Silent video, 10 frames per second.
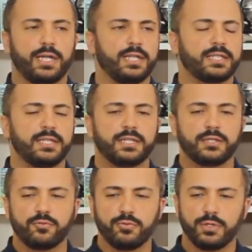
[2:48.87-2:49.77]

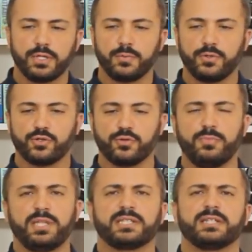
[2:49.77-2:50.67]
Elektrikte
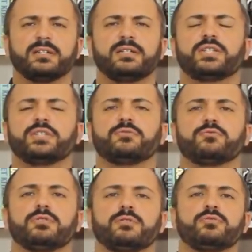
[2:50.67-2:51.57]
kullanabiliyorsun. Bilgisayarların içinde
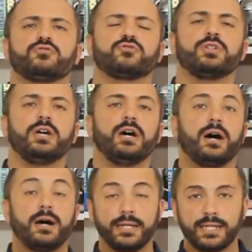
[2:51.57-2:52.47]
kullanabiliyorsun.
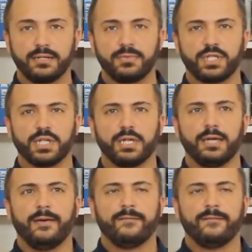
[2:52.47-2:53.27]
Harika bir şey.